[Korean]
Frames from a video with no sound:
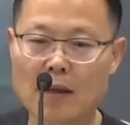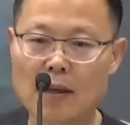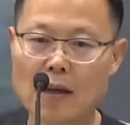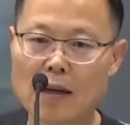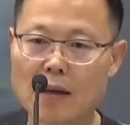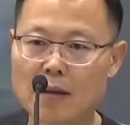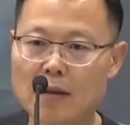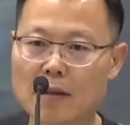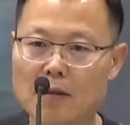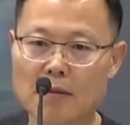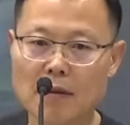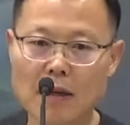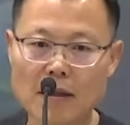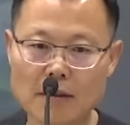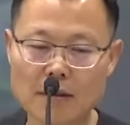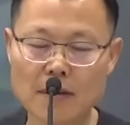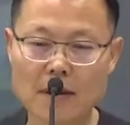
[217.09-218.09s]
하겠다고
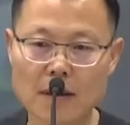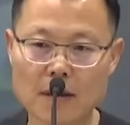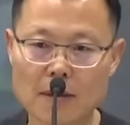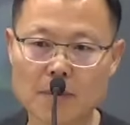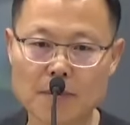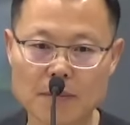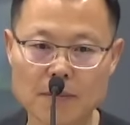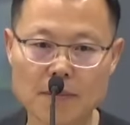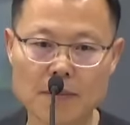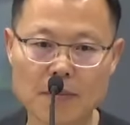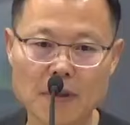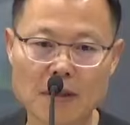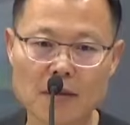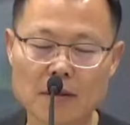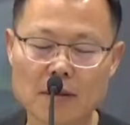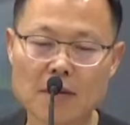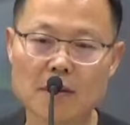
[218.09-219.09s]
하는 사람
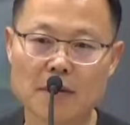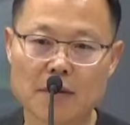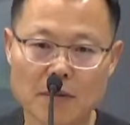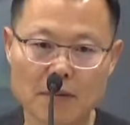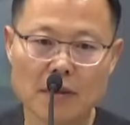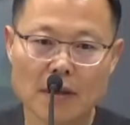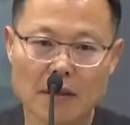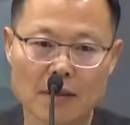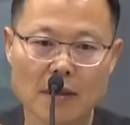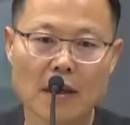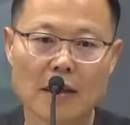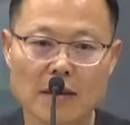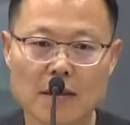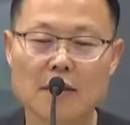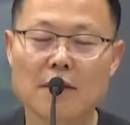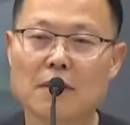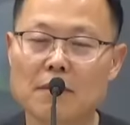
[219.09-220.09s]
막 뜻을 쫓아서
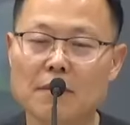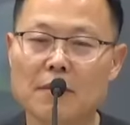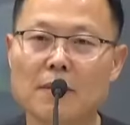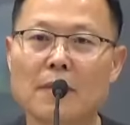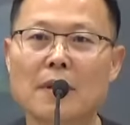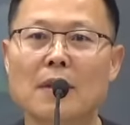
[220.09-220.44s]
같이 좀